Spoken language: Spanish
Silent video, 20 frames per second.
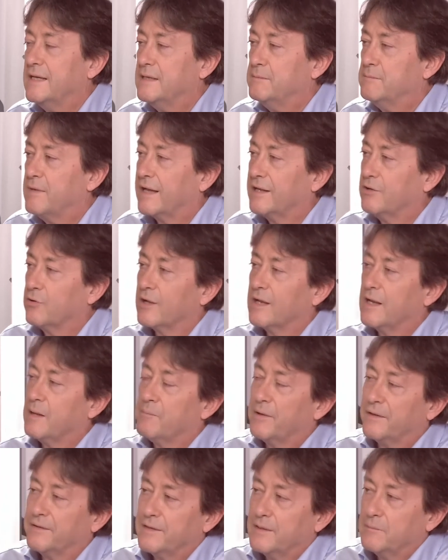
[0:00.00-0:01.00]
Imagino que
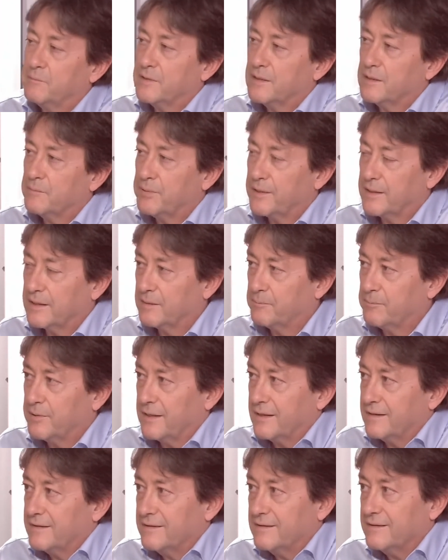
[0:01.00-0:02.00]
la pandemia para,
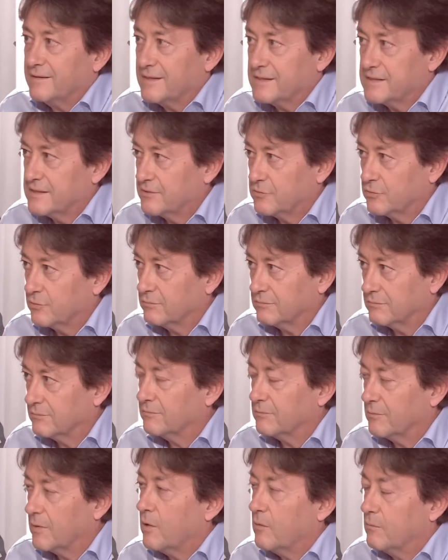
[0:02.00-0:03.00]
para ti ha sido
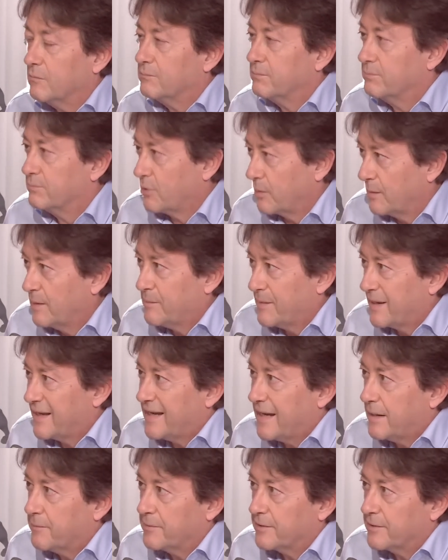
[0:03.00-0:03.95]
un, problema grave,